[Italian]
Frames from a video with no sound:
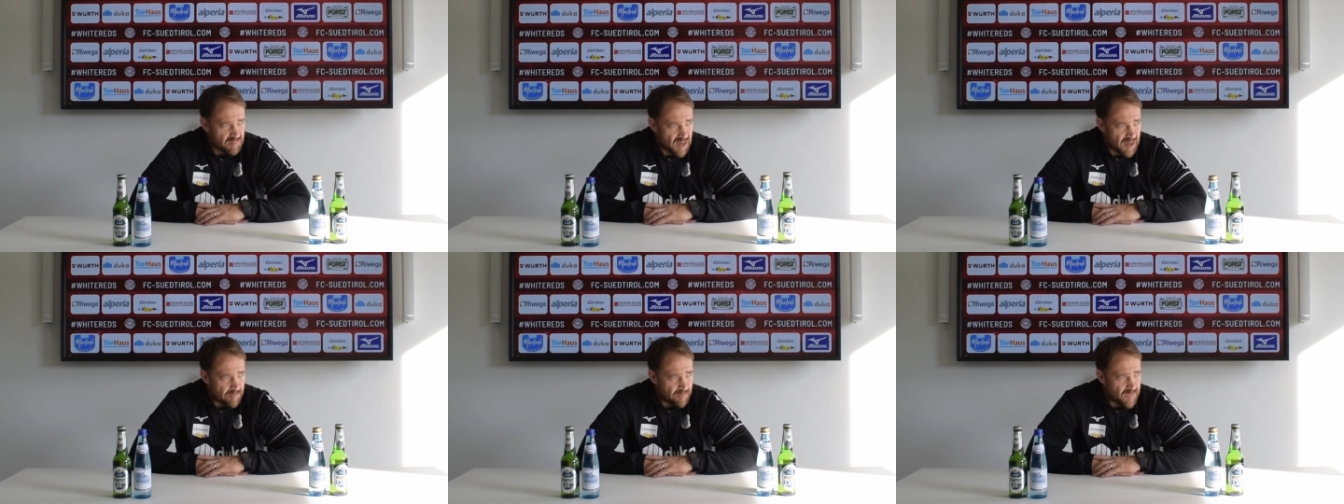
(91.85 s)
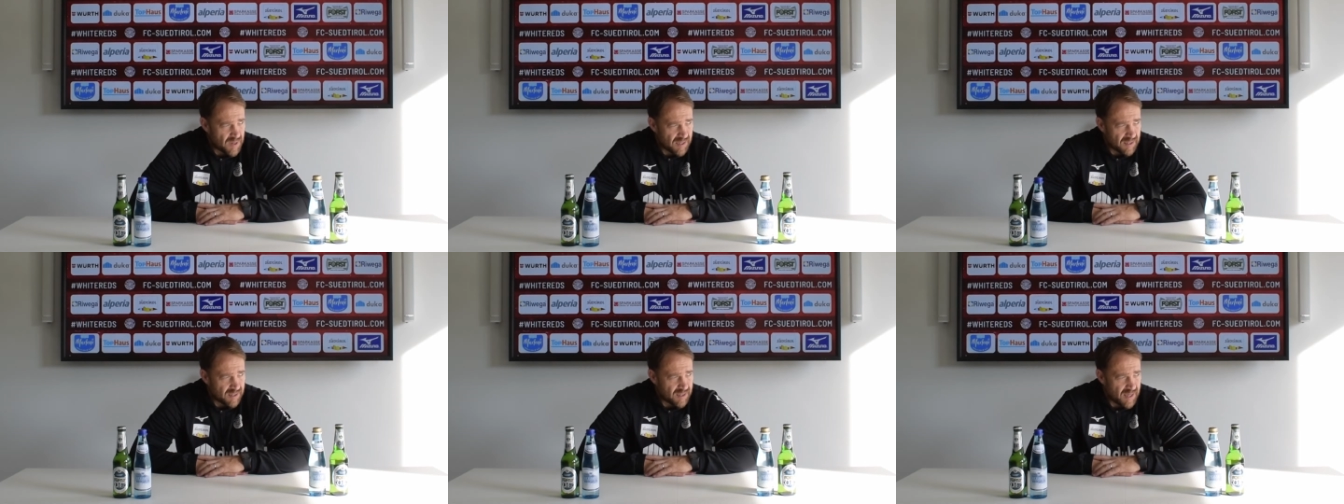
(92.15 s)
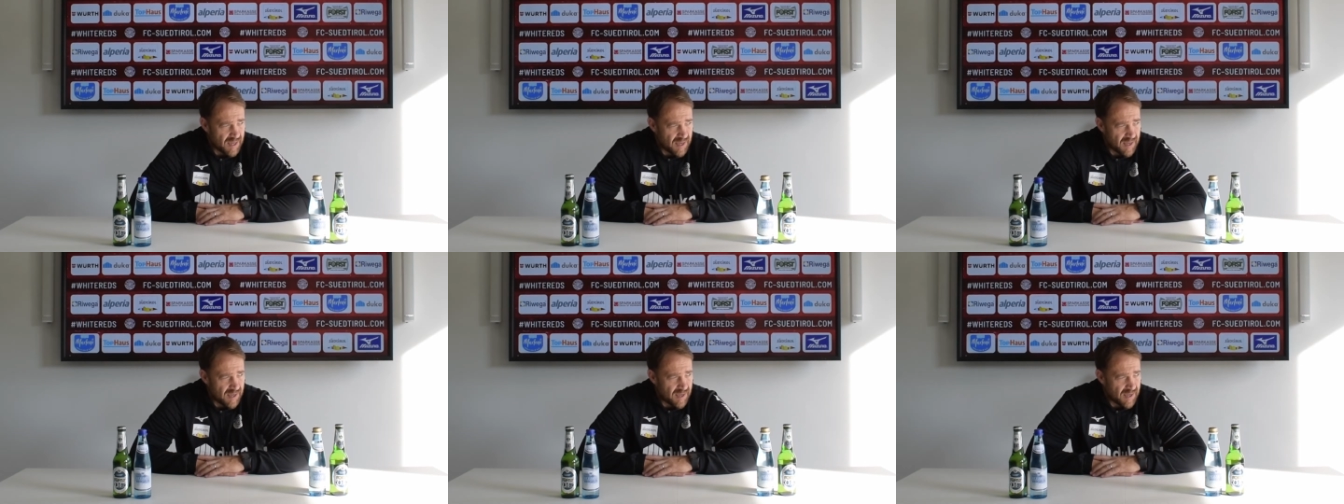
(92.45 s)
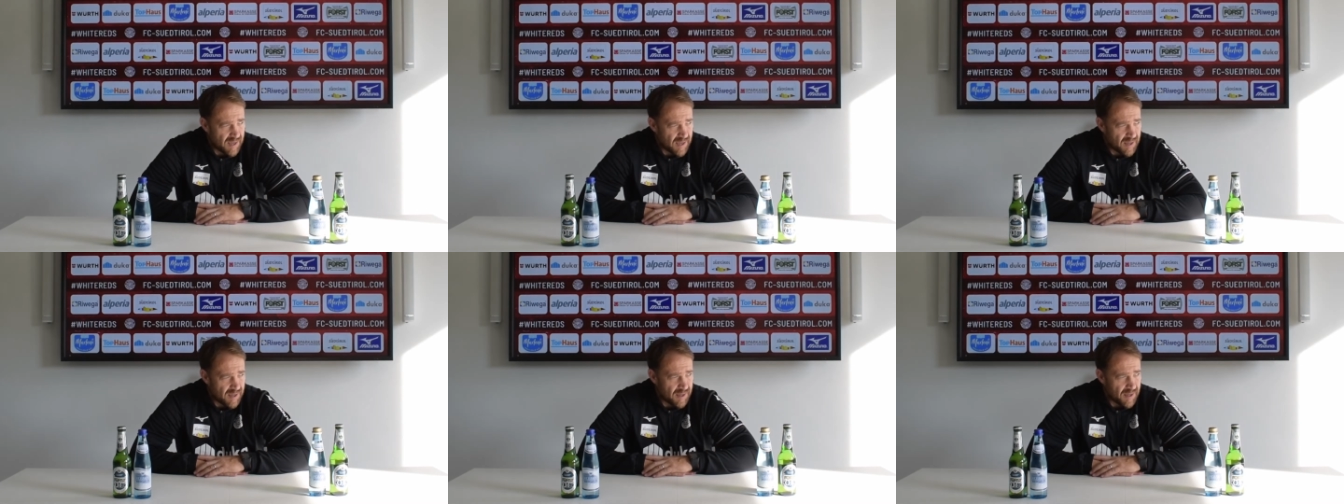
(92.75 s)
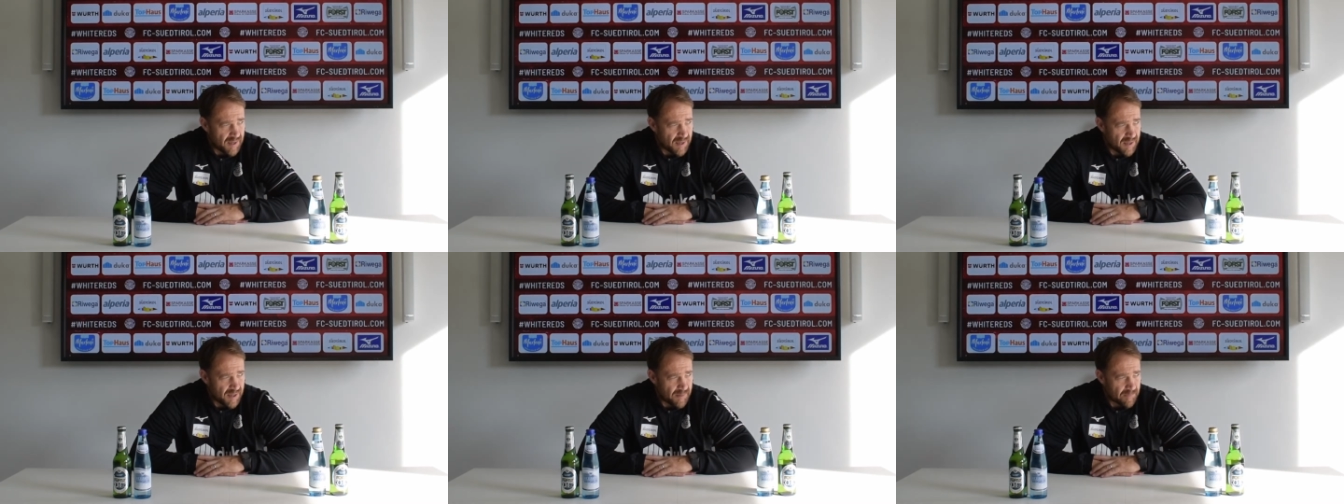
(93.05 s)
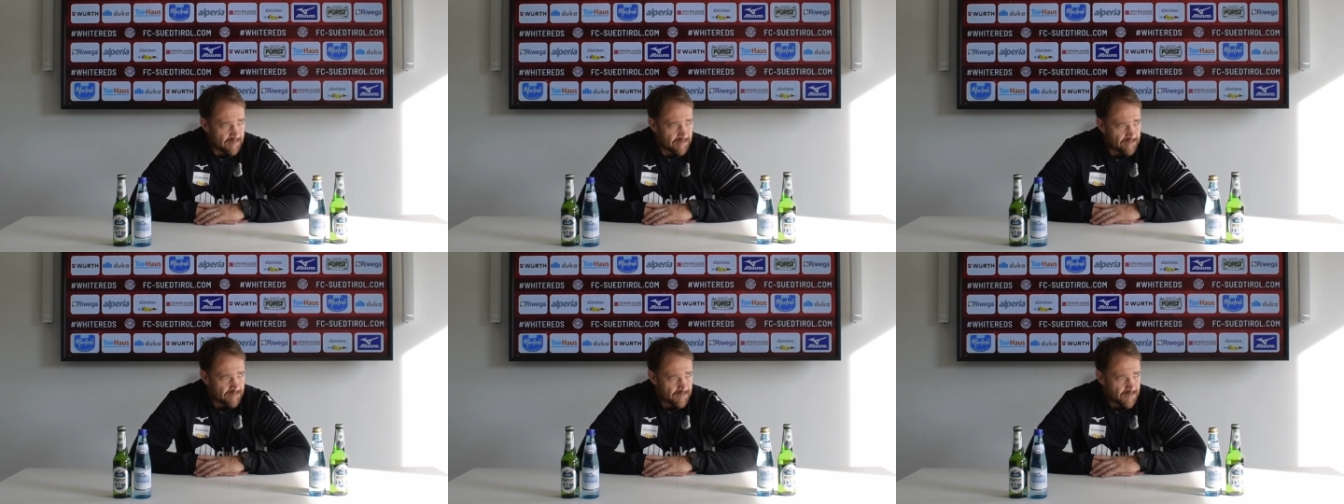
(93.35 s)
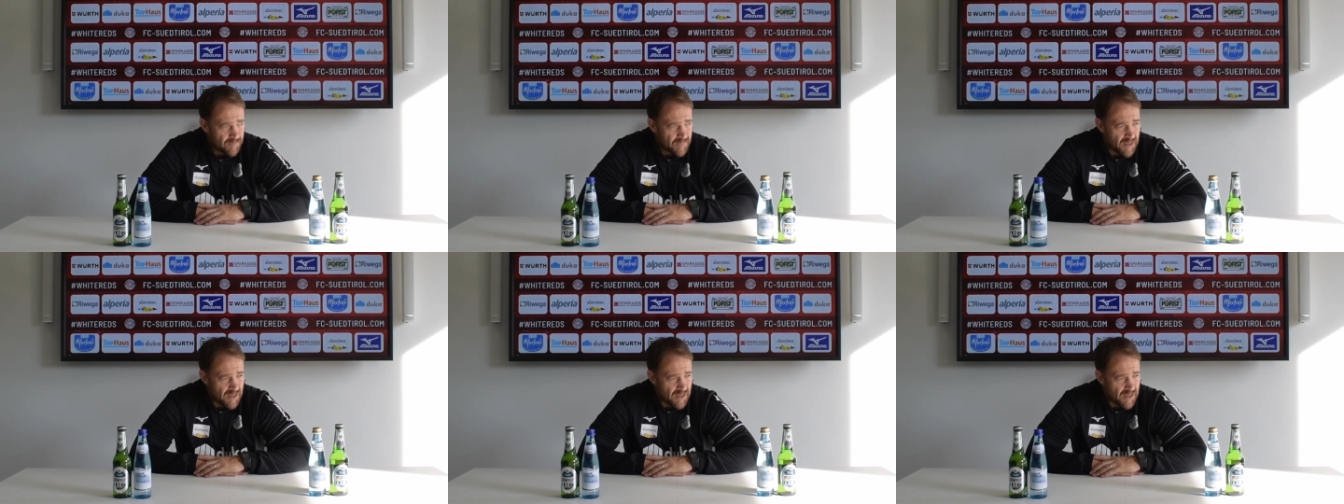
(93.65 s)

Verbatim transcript: ma perché